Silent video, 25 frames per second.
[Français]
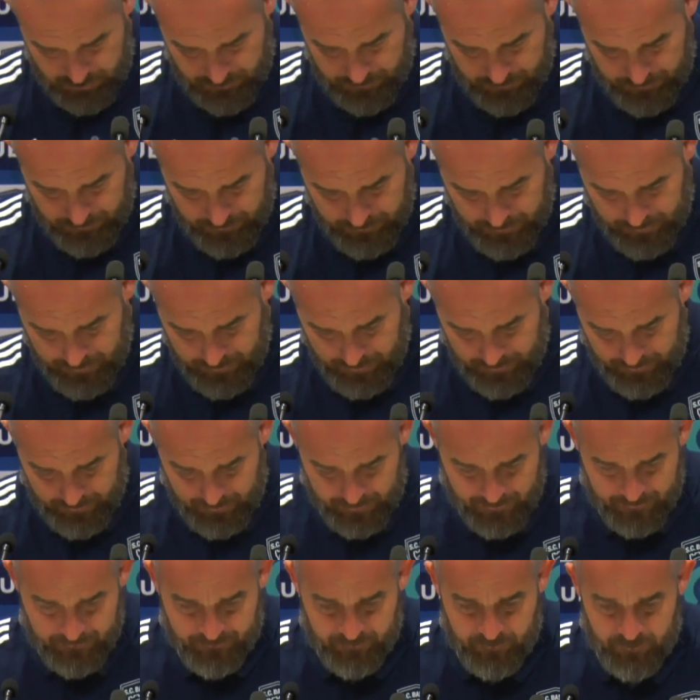petit brin de
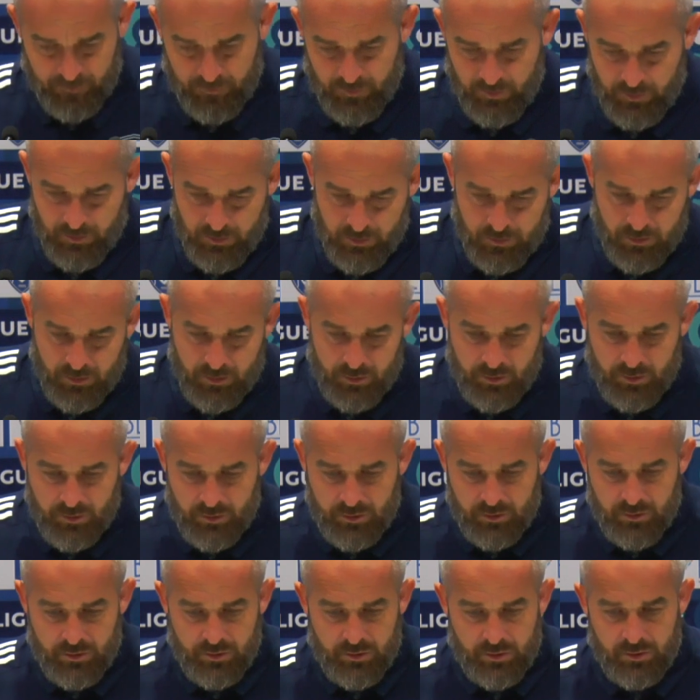réussite,
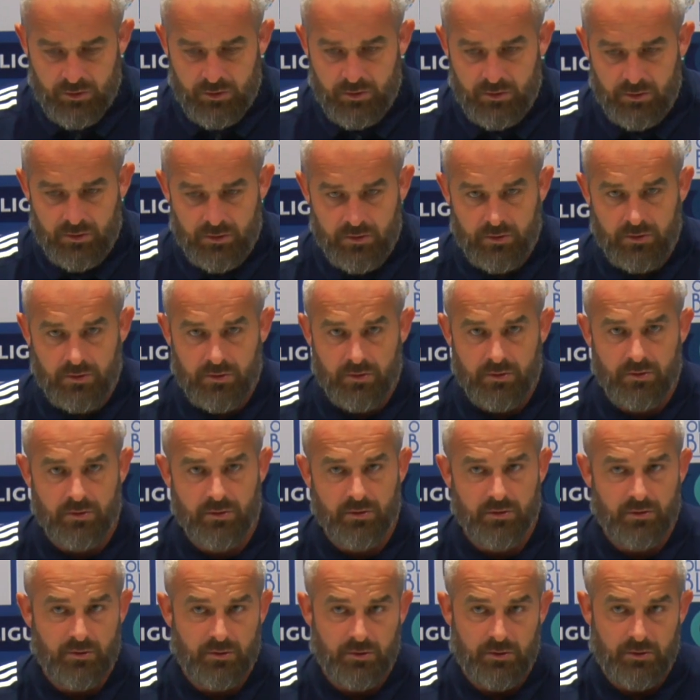ce geste, ce dernier geste
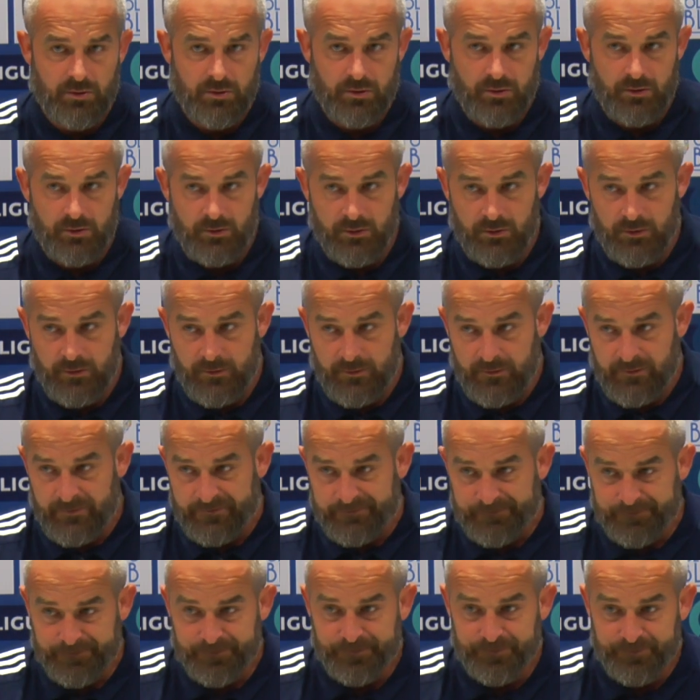dans la finition pour euh,
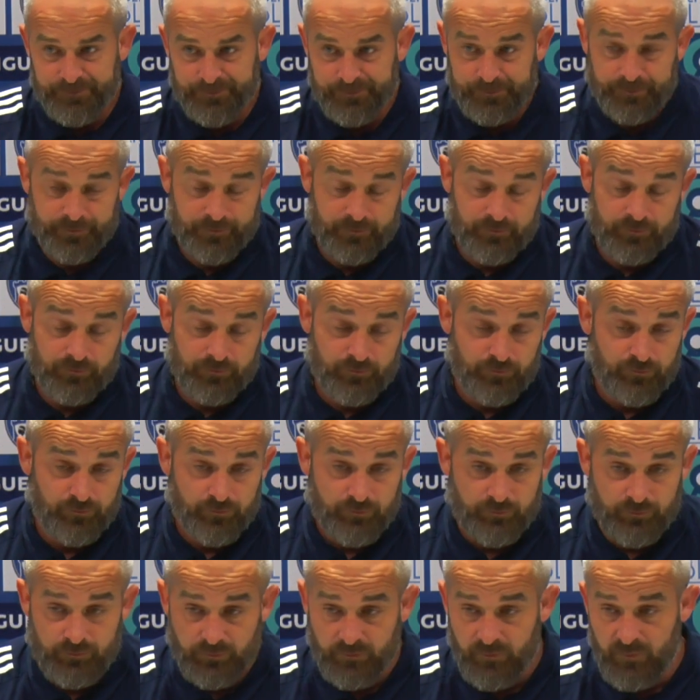gagner trois points.
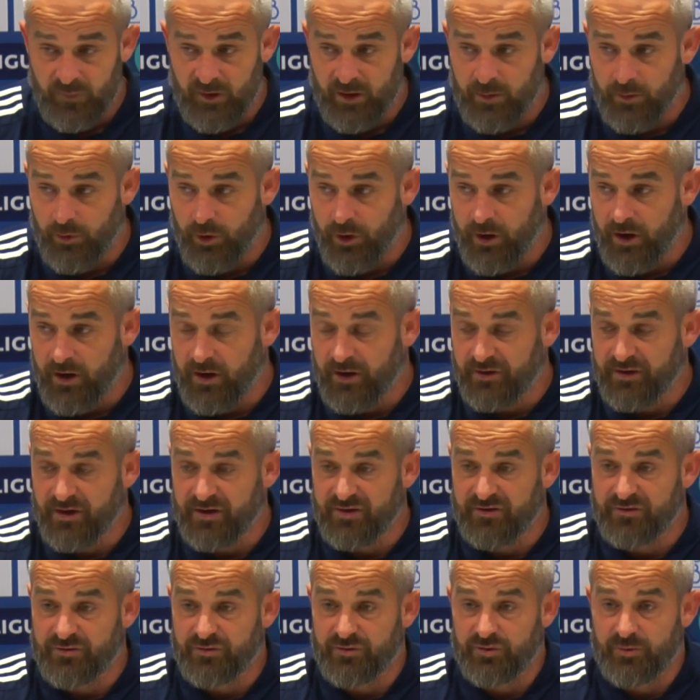Voilà,
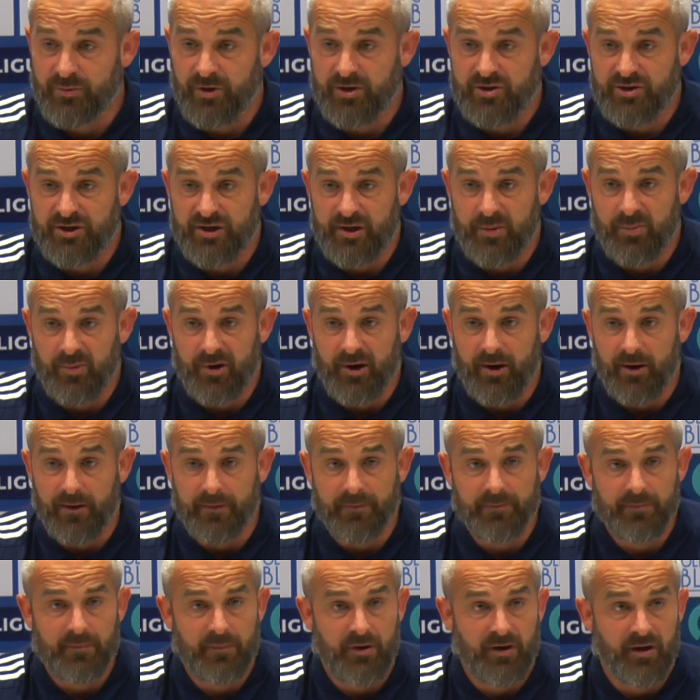l'analyse du match, elle n'est pas,
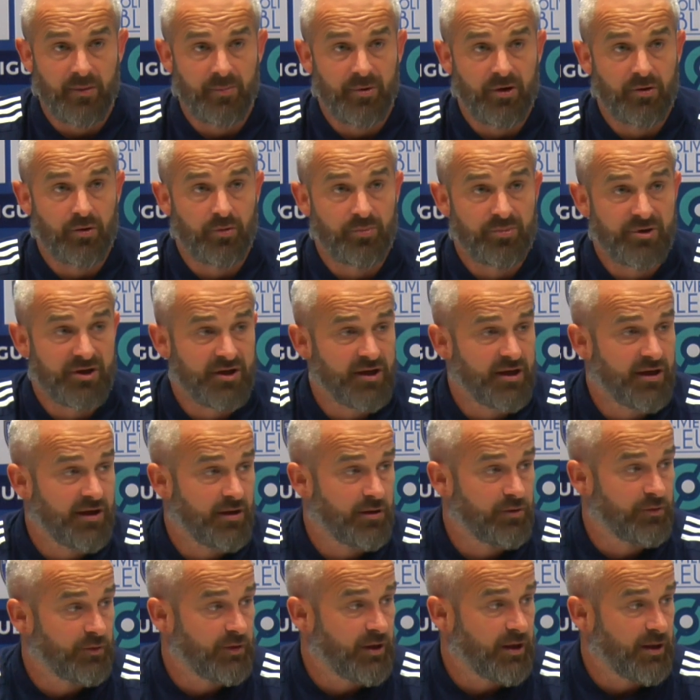elle est pas compliquée.
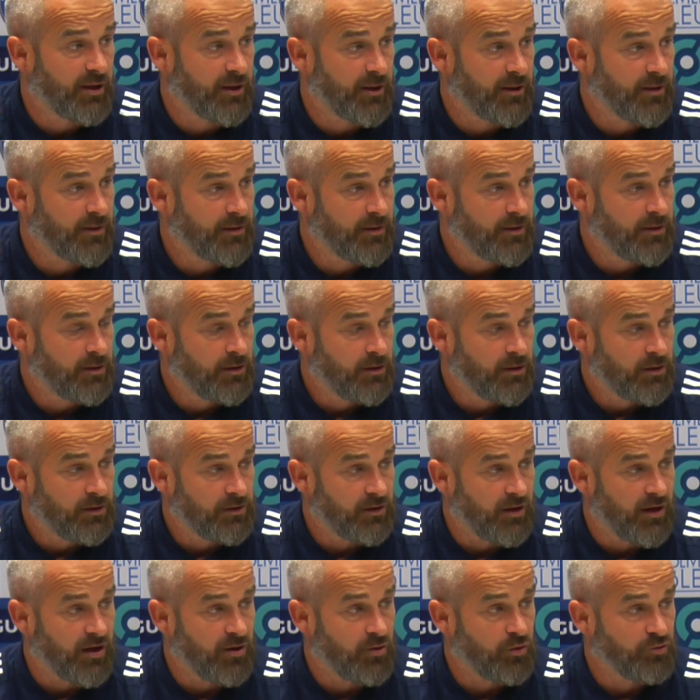Hein. On est
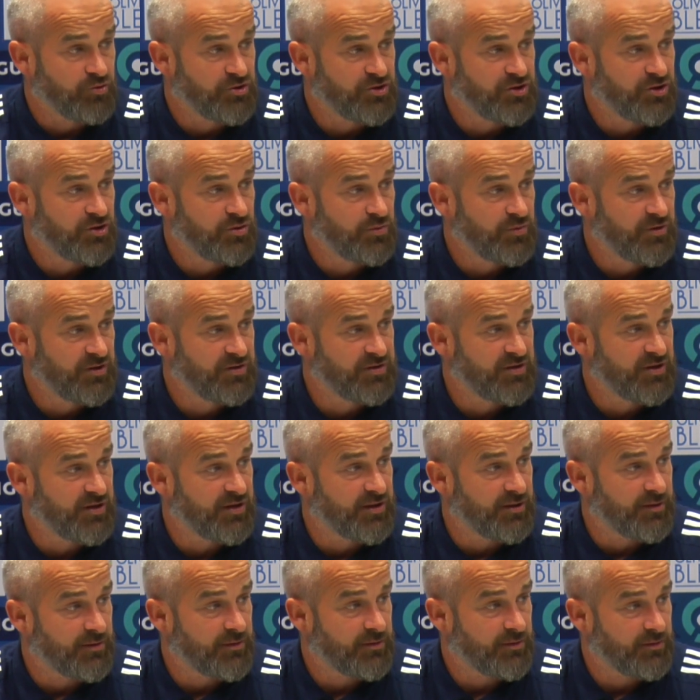dans la
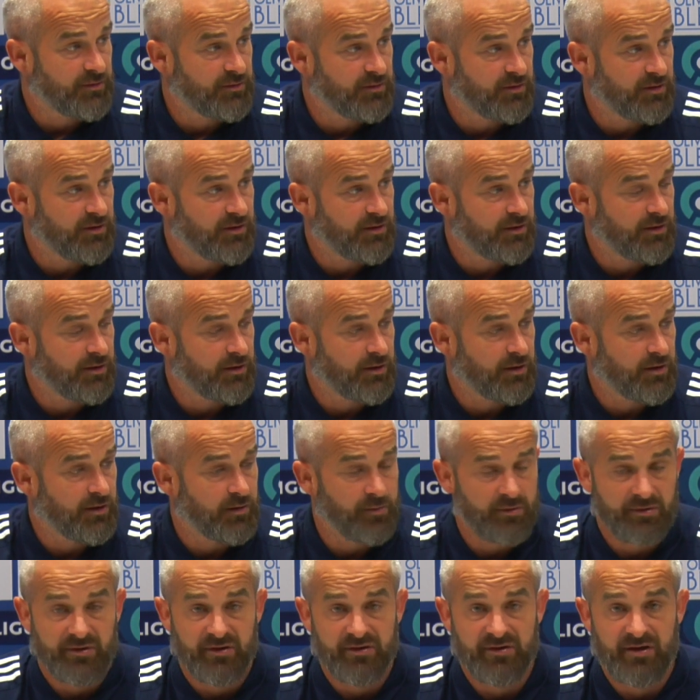continuité des,
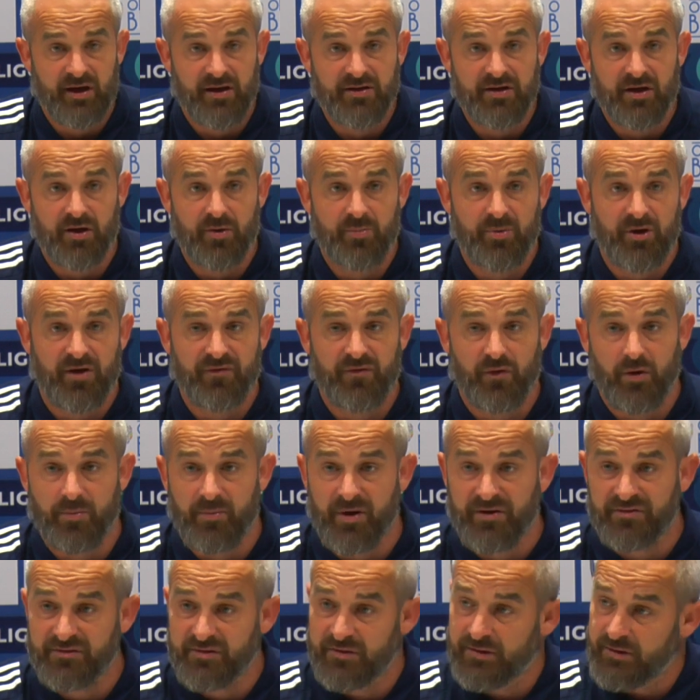dernières
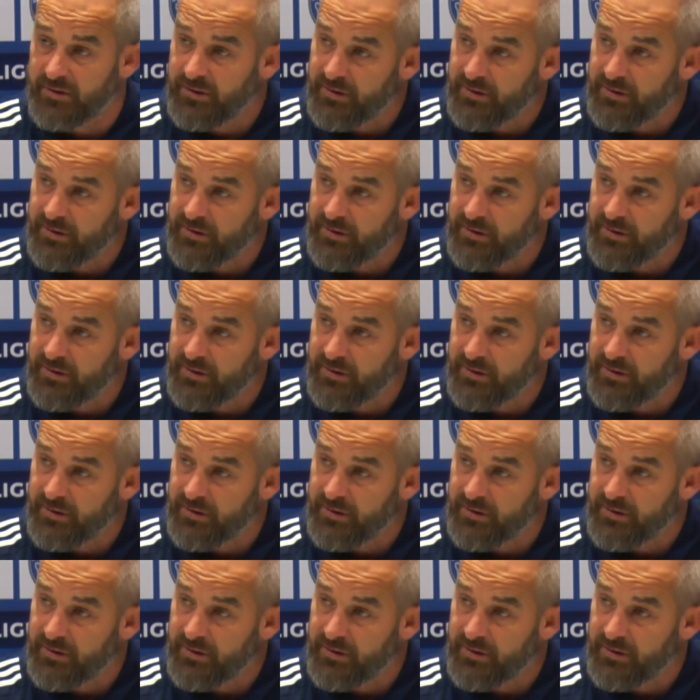performances,